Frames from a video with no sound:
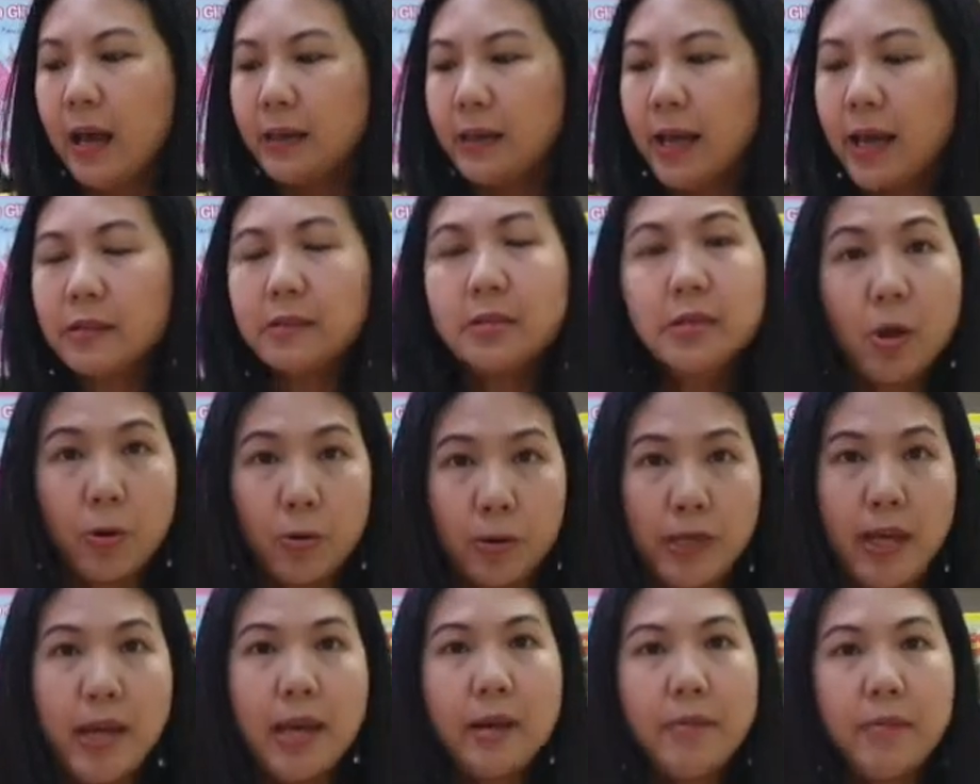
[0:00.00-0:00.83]
ทั้ง
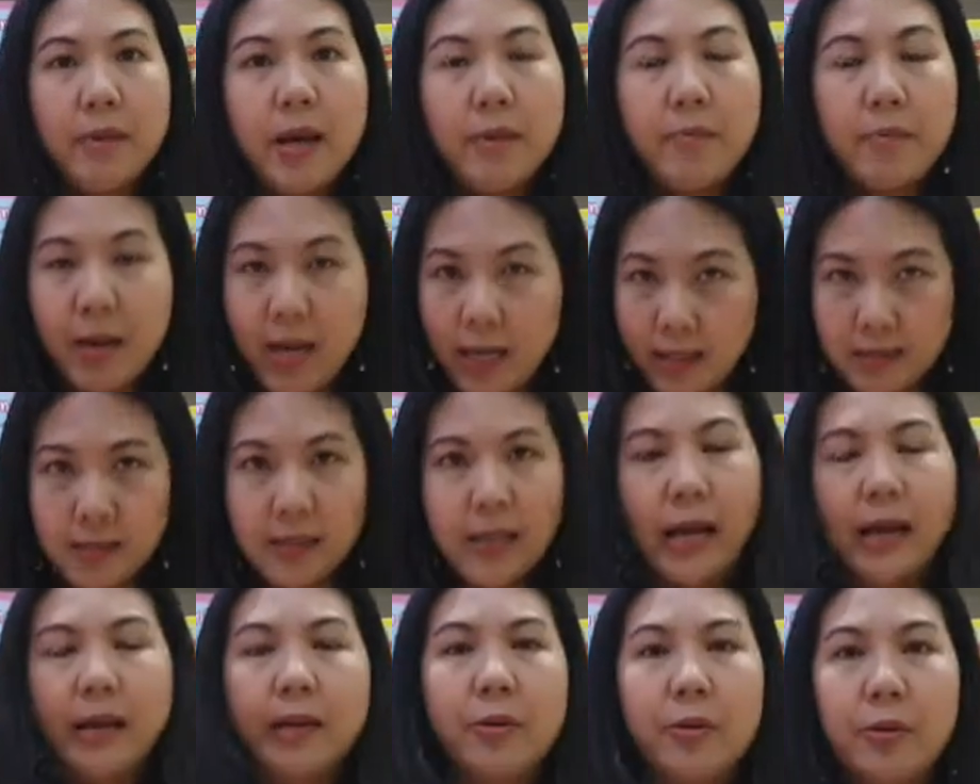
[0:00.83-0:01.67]
2เกมเนี่ยเป็นลักษ
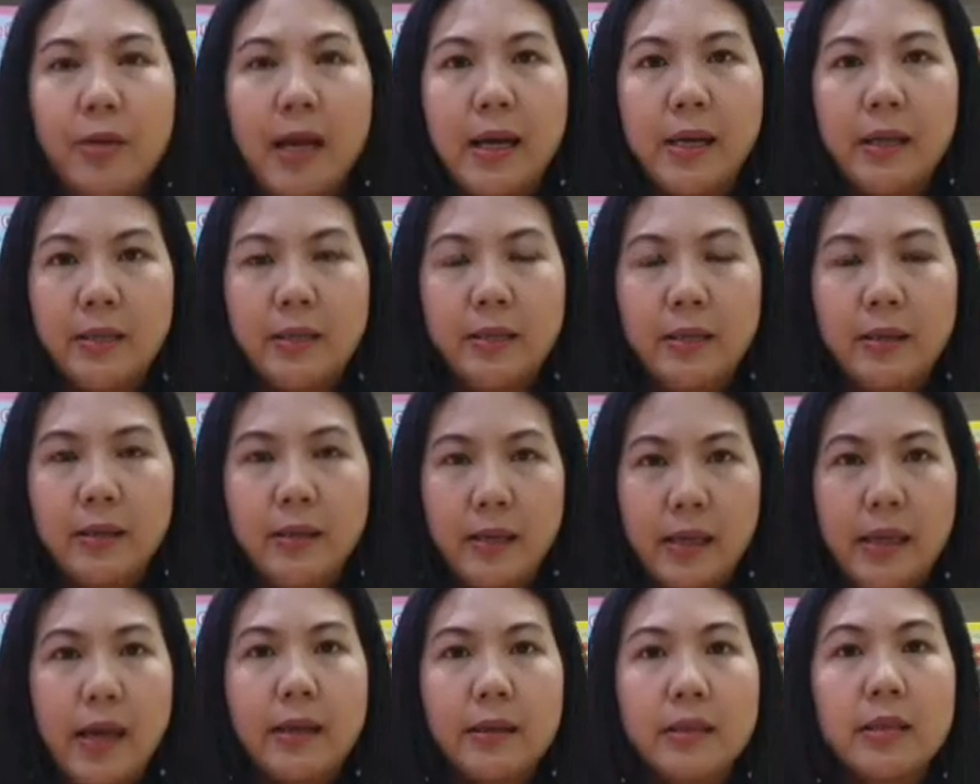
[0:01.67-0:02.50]
ณะเดียวกัน
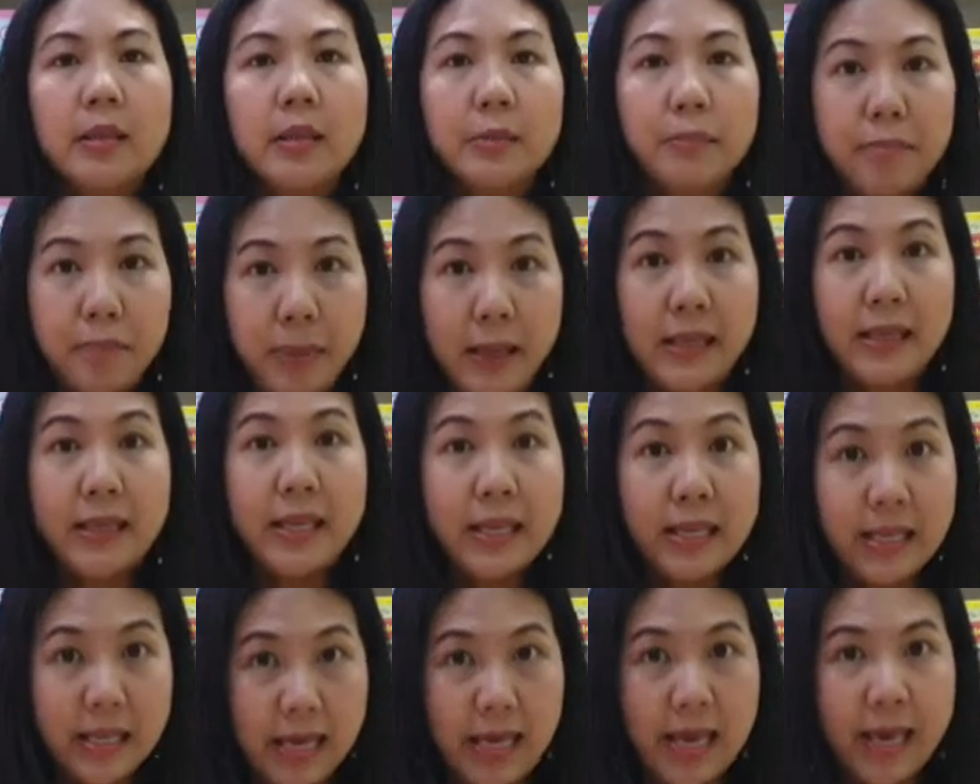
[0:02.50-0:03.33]
นะคะคือ
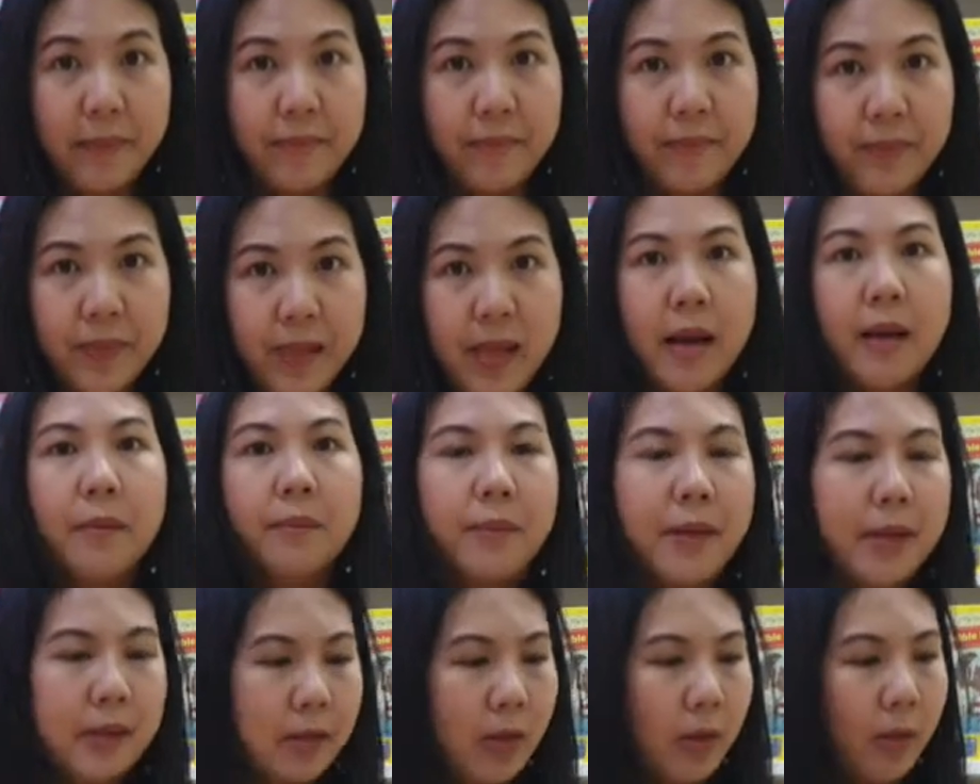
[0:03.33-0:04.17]
pecking game
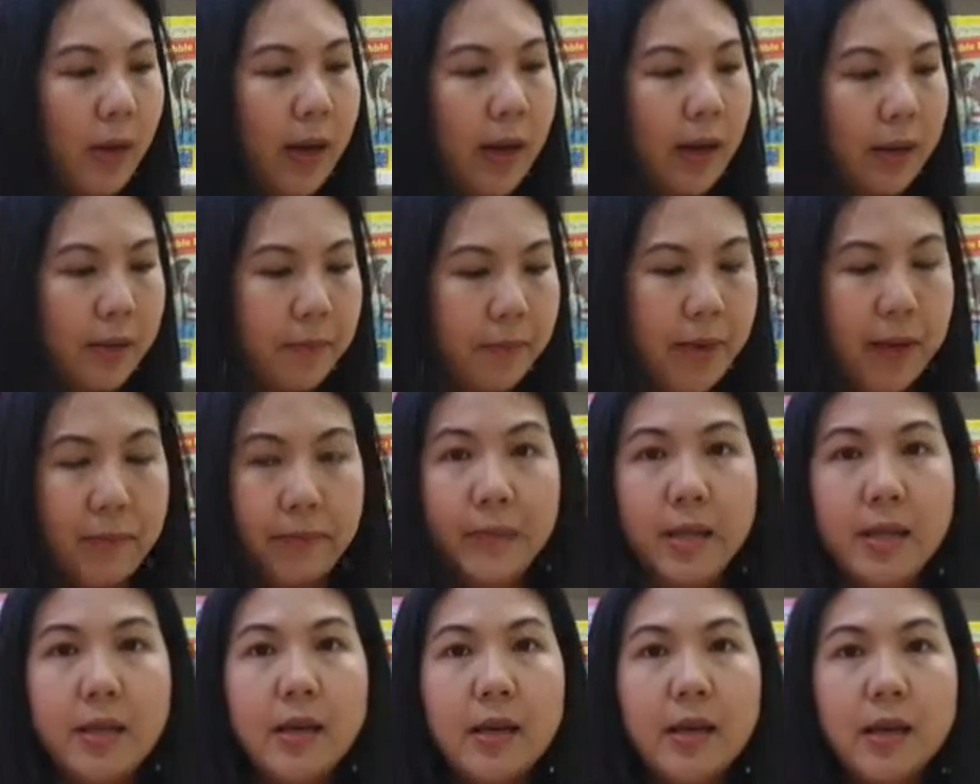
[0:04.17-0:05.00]
เพียงแต่ว่าแบบ
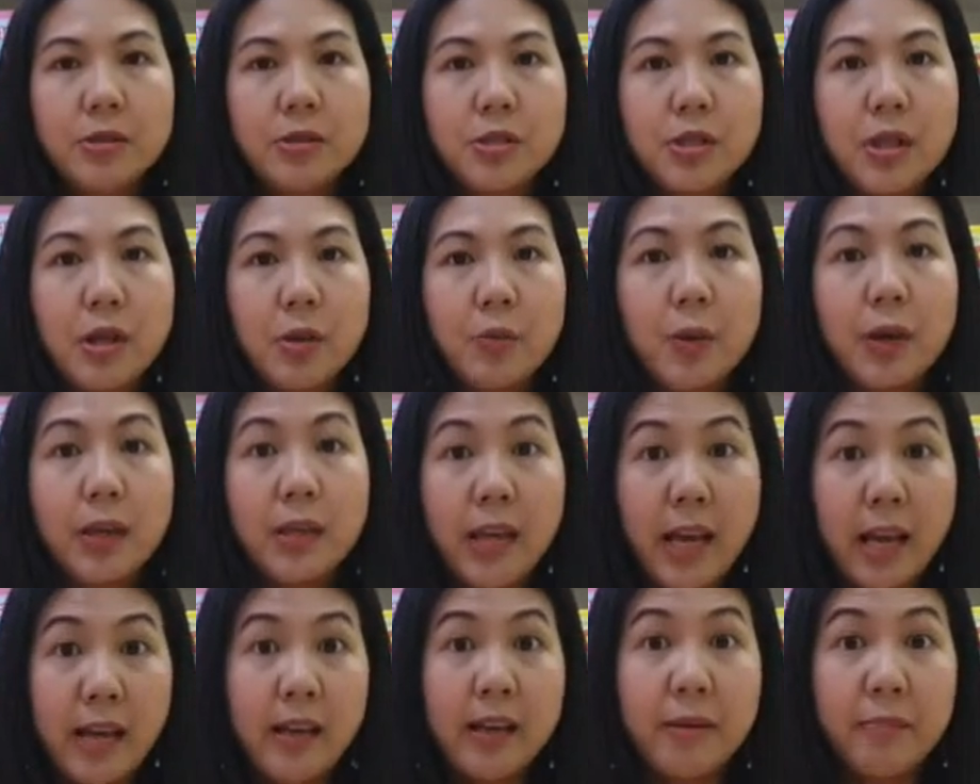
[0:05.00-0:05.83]
นี้เนี่ยเขาจะเรียกว่า
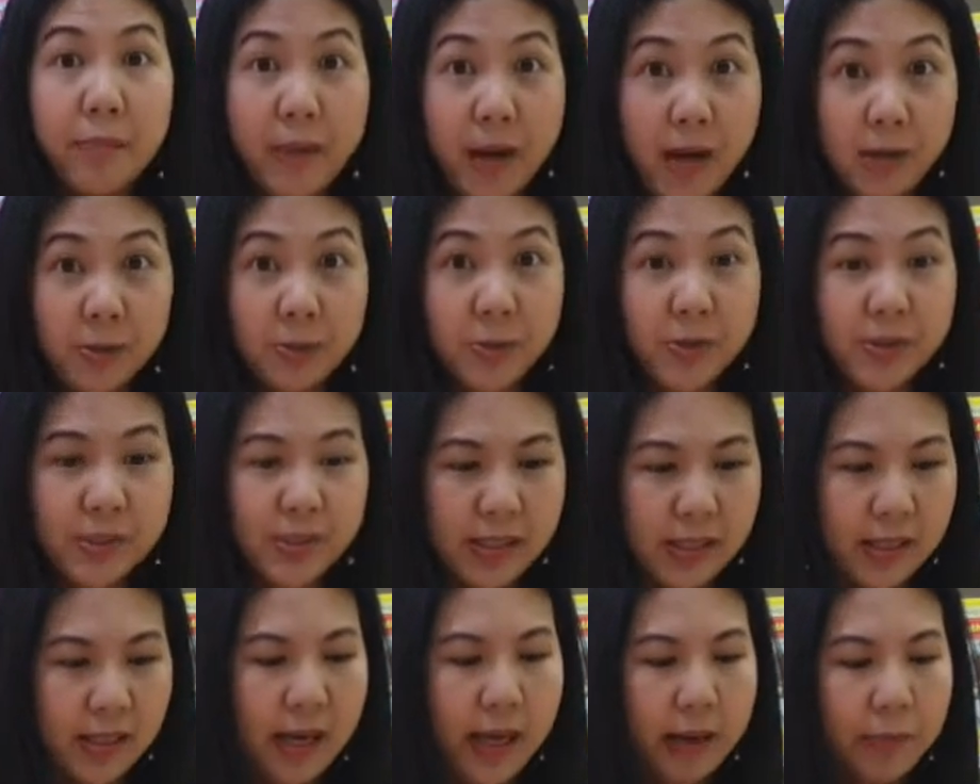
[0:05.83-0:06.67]
cat and mouse
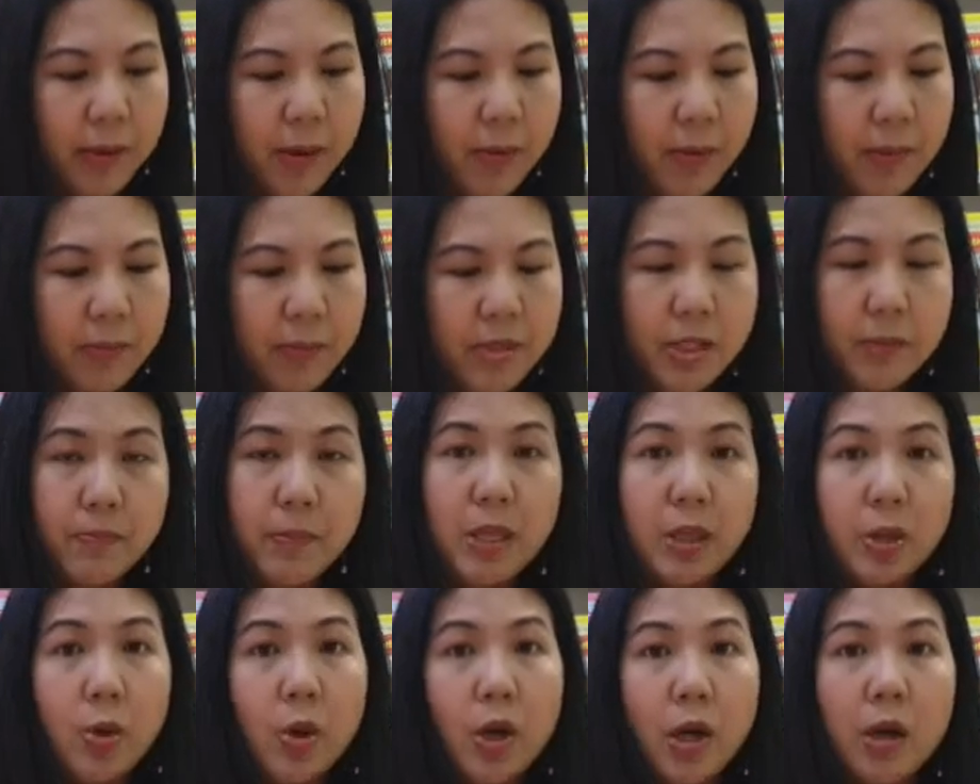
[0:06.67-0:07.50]
นะคะ เพราะว่ามันจะมี
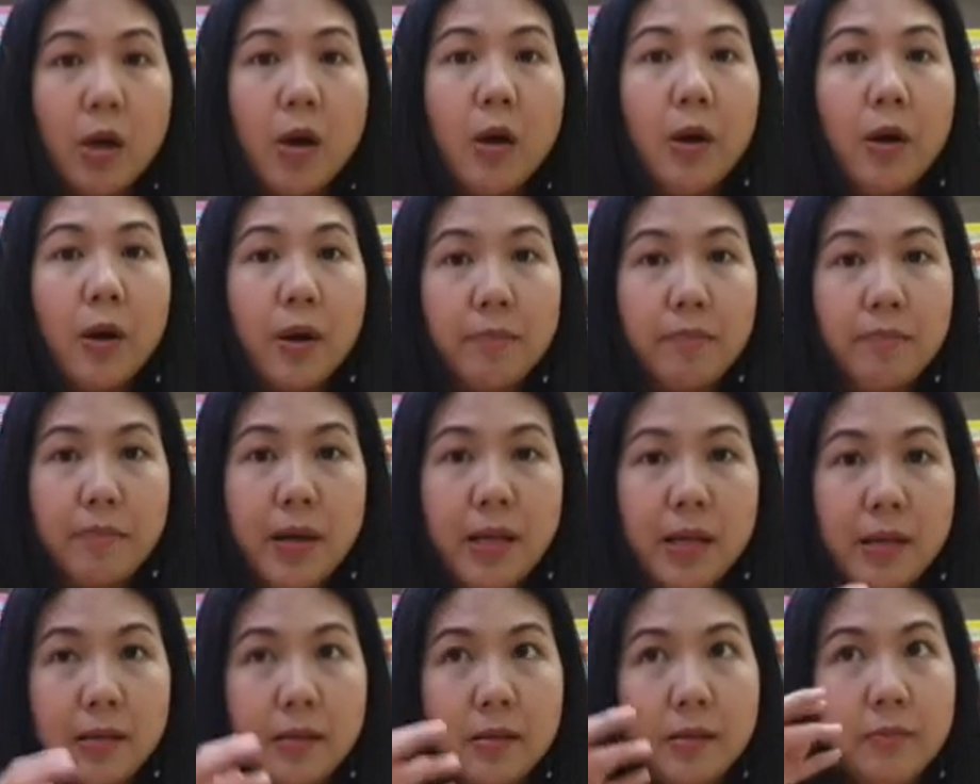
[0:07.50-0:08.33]
ตัวละครเป็
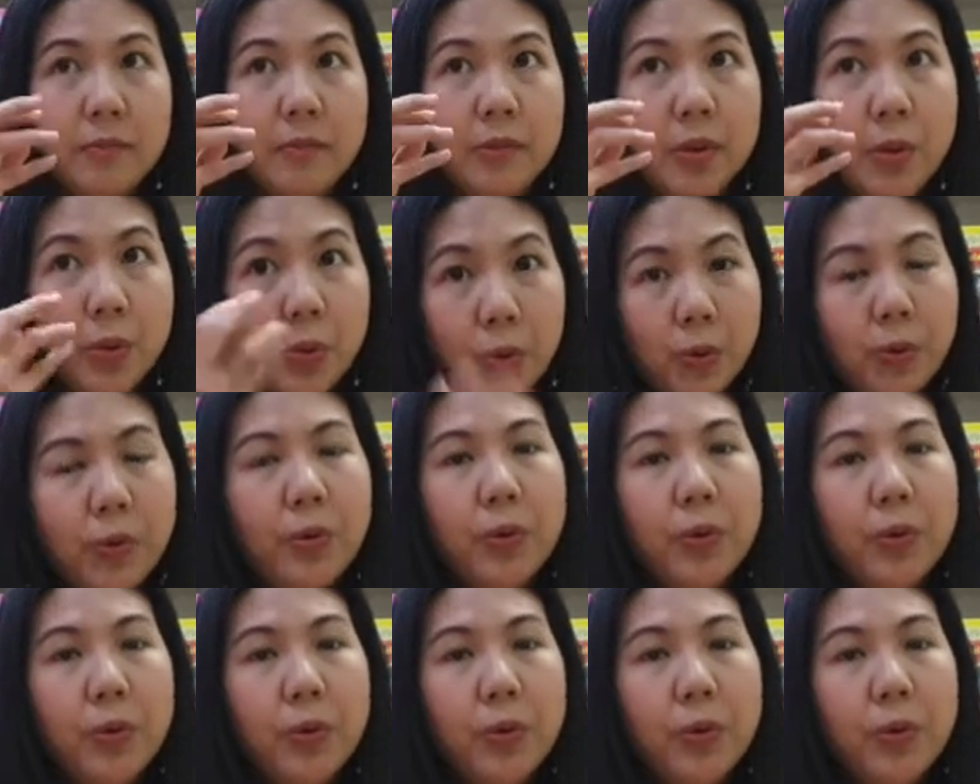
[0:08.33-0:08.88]
นหนู